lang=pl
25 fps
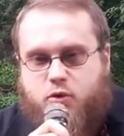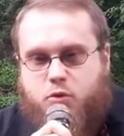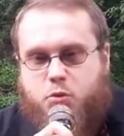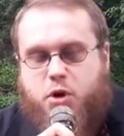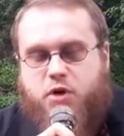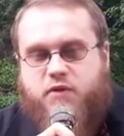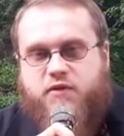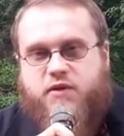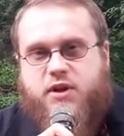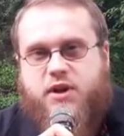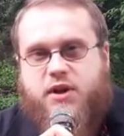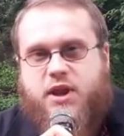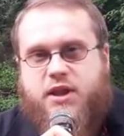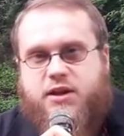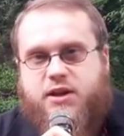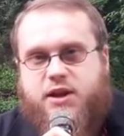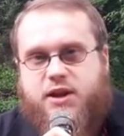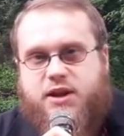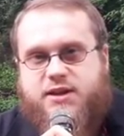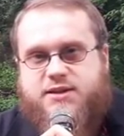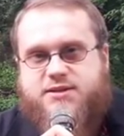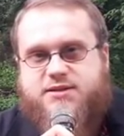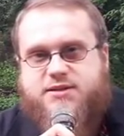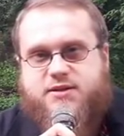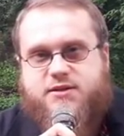umowy Land
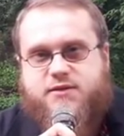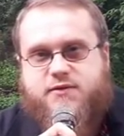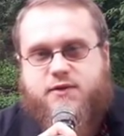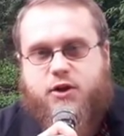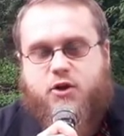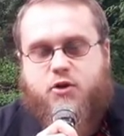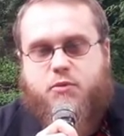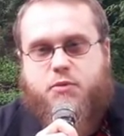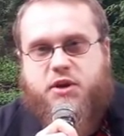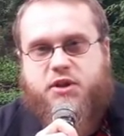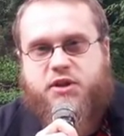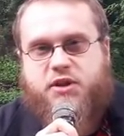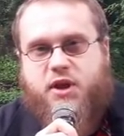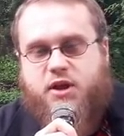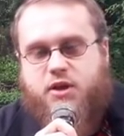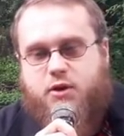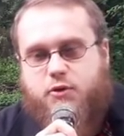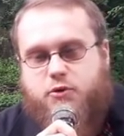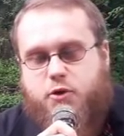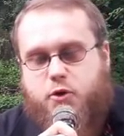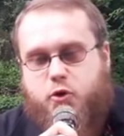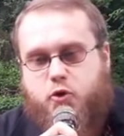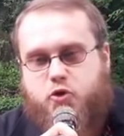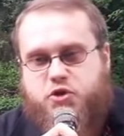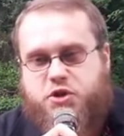lease z Wielką
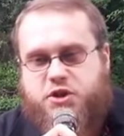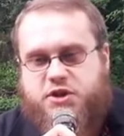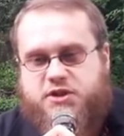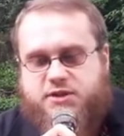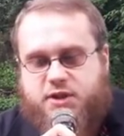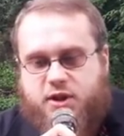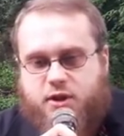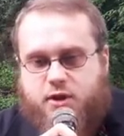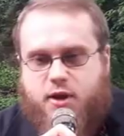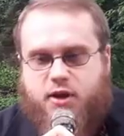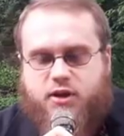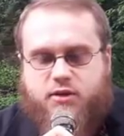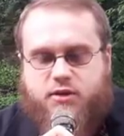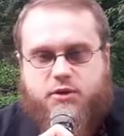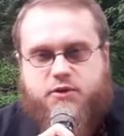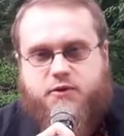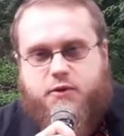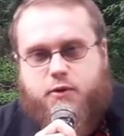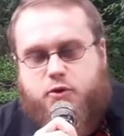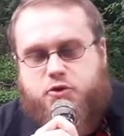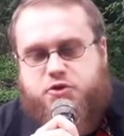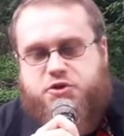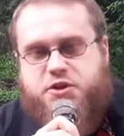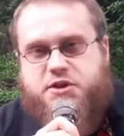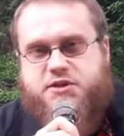Brytanią od roku 40.
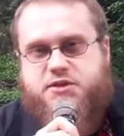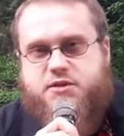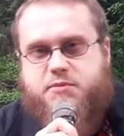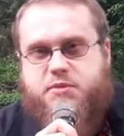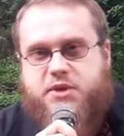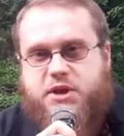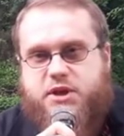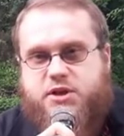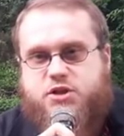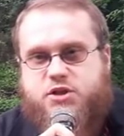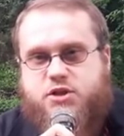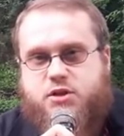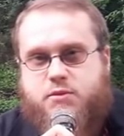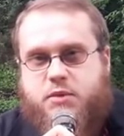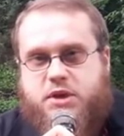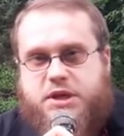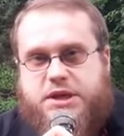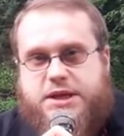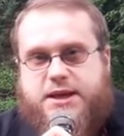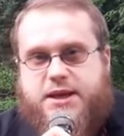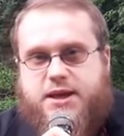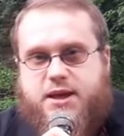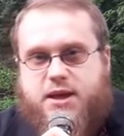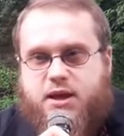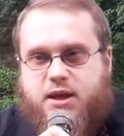Natomiast w roku 41
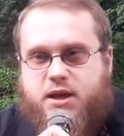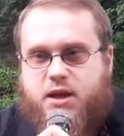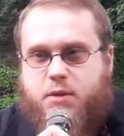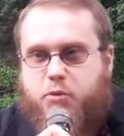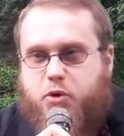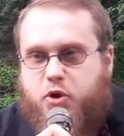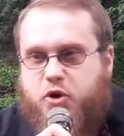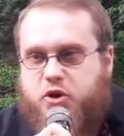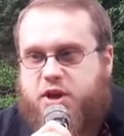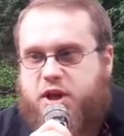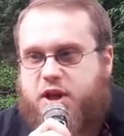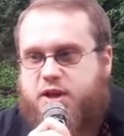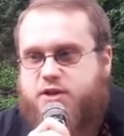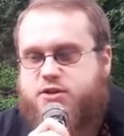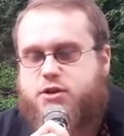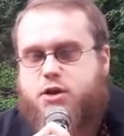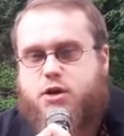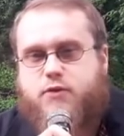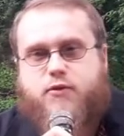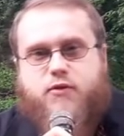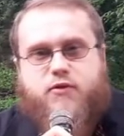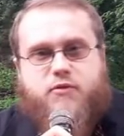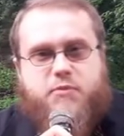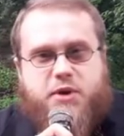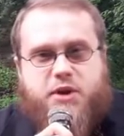Japonia
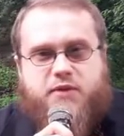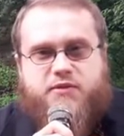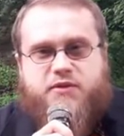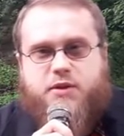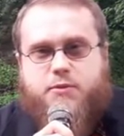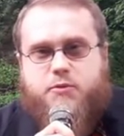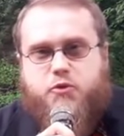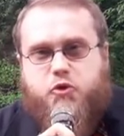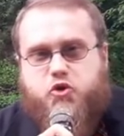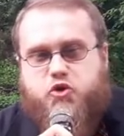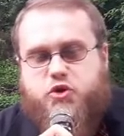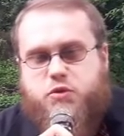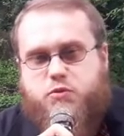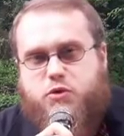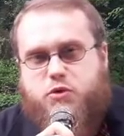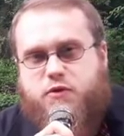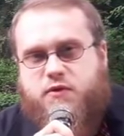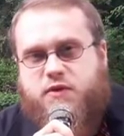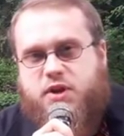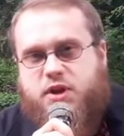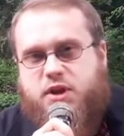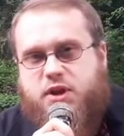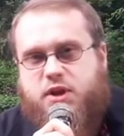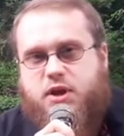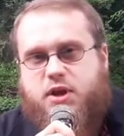znowu, wbrew temu co się
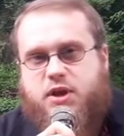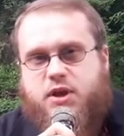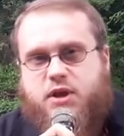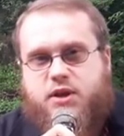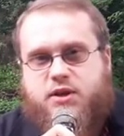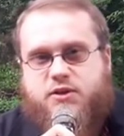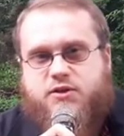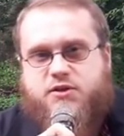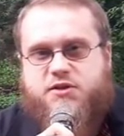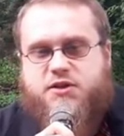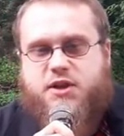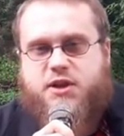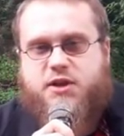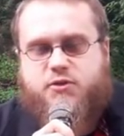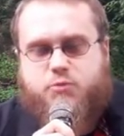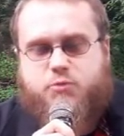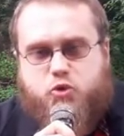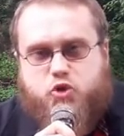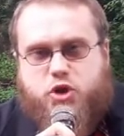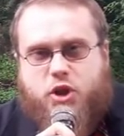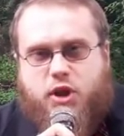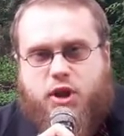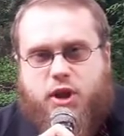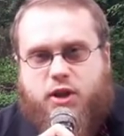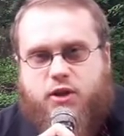mówi, e, zostaje
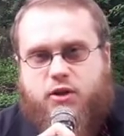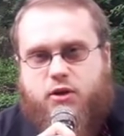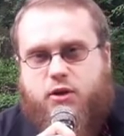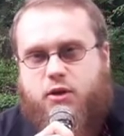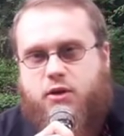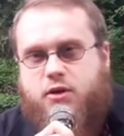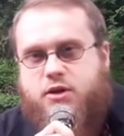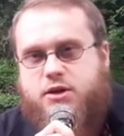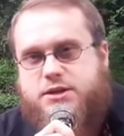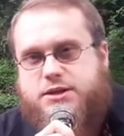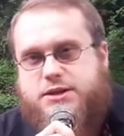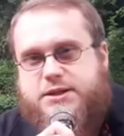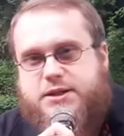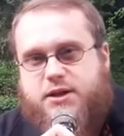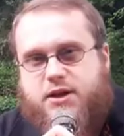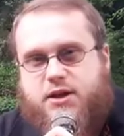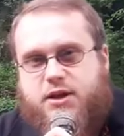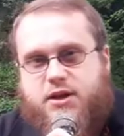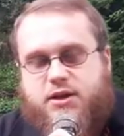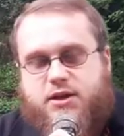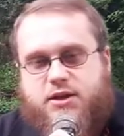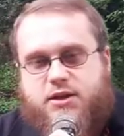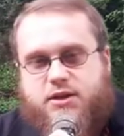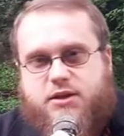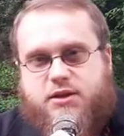zmuszona do
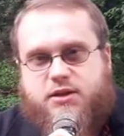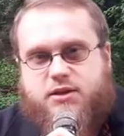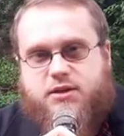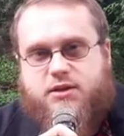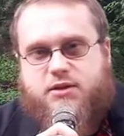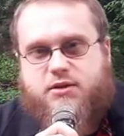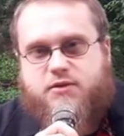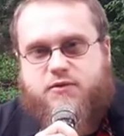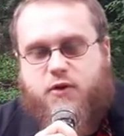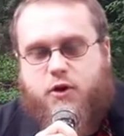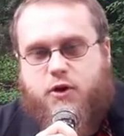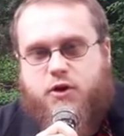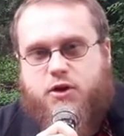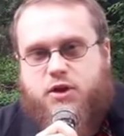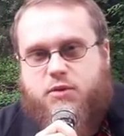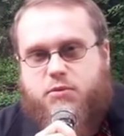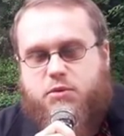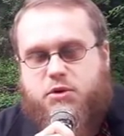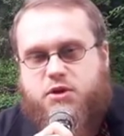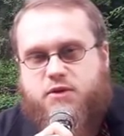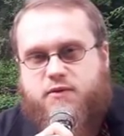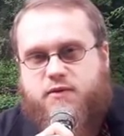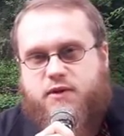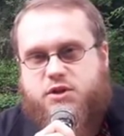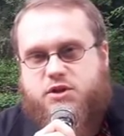E,
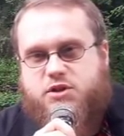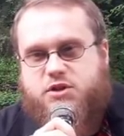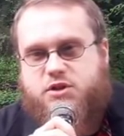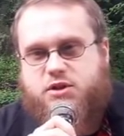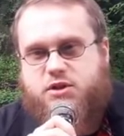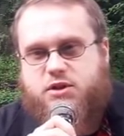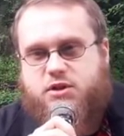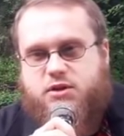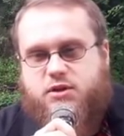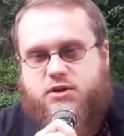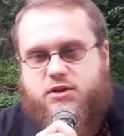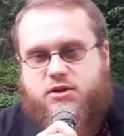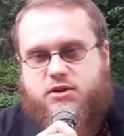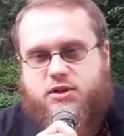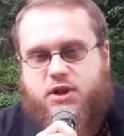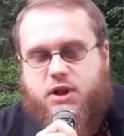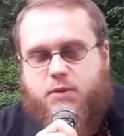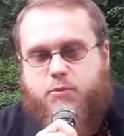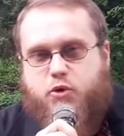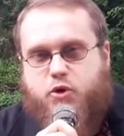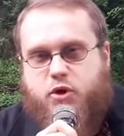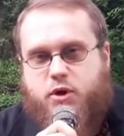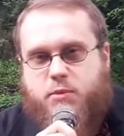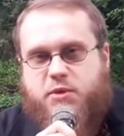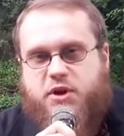wojny, ponieważ e,
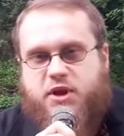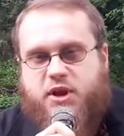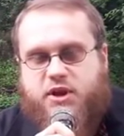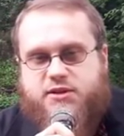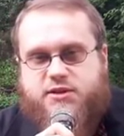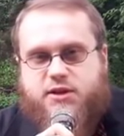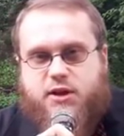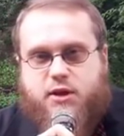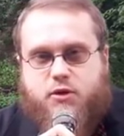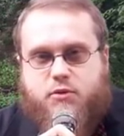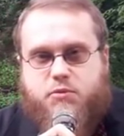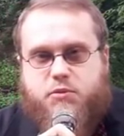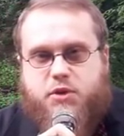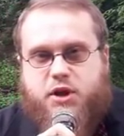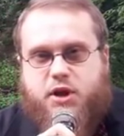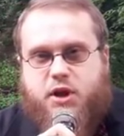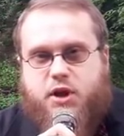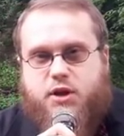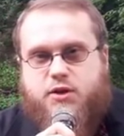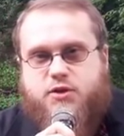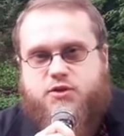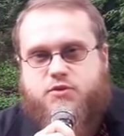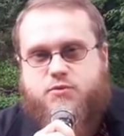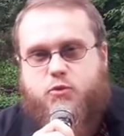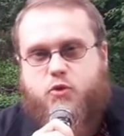napór amerykańskiego
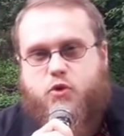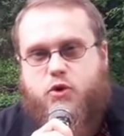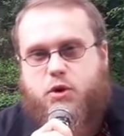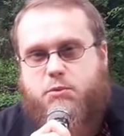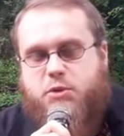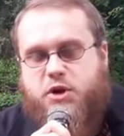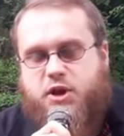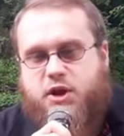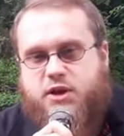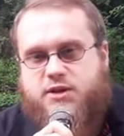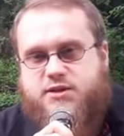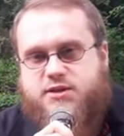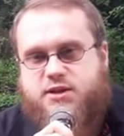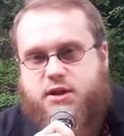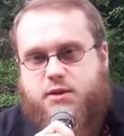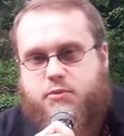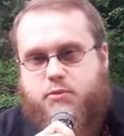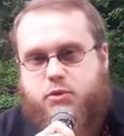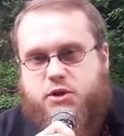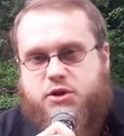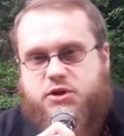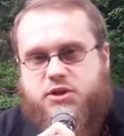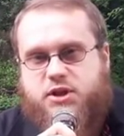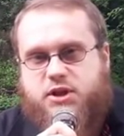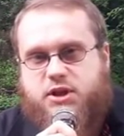imperializmu,
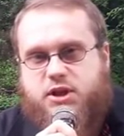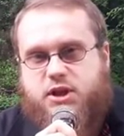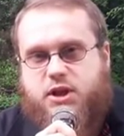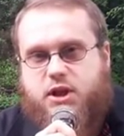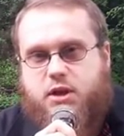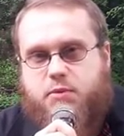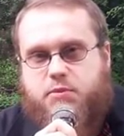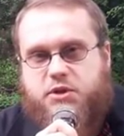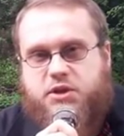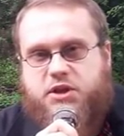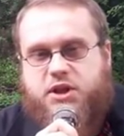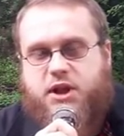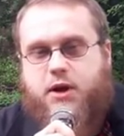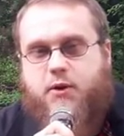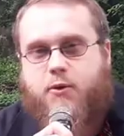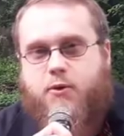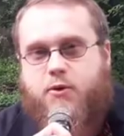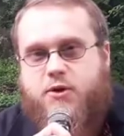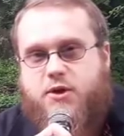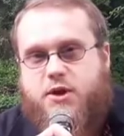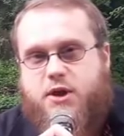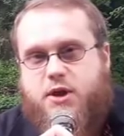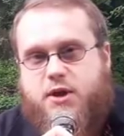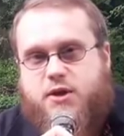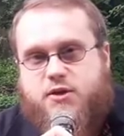amerykańskiej polityki i
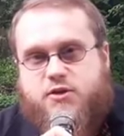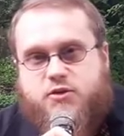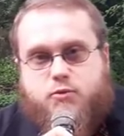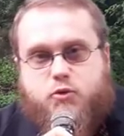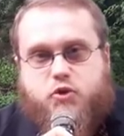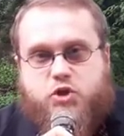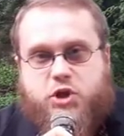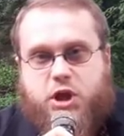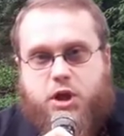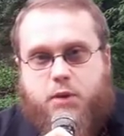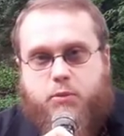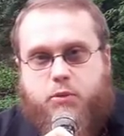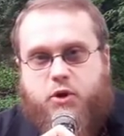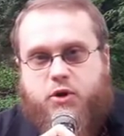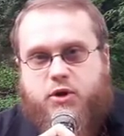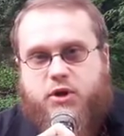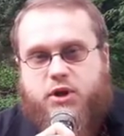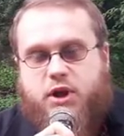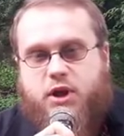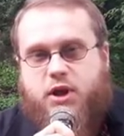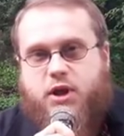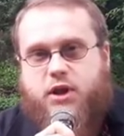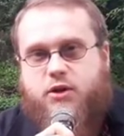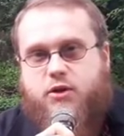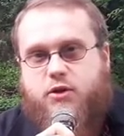kapitału zmusza
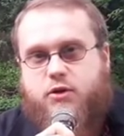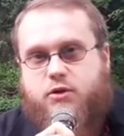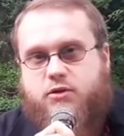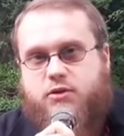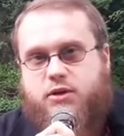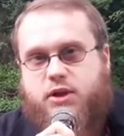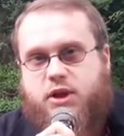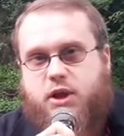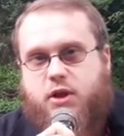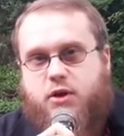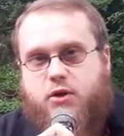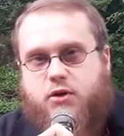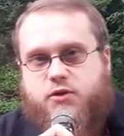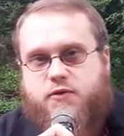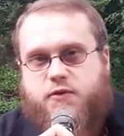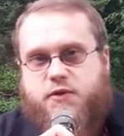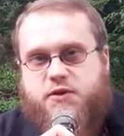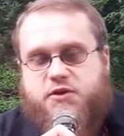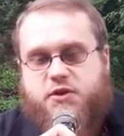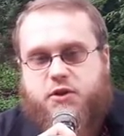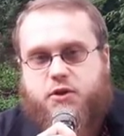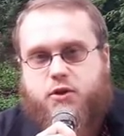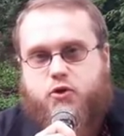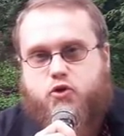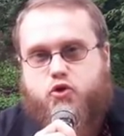Japonię do takiego
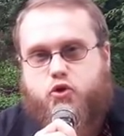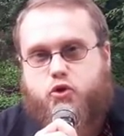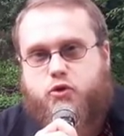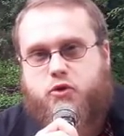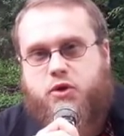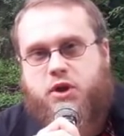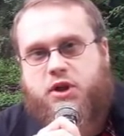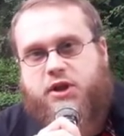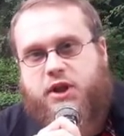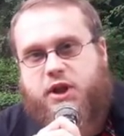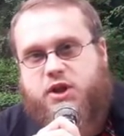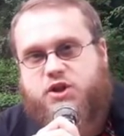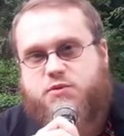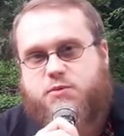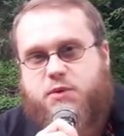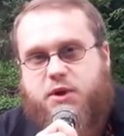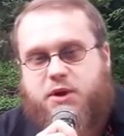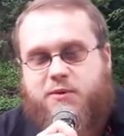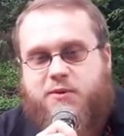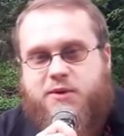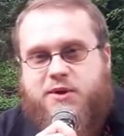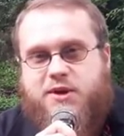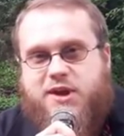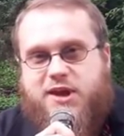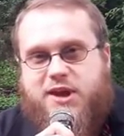swoistego rzutu na
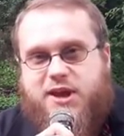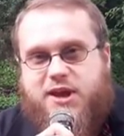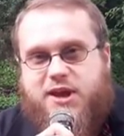taśmę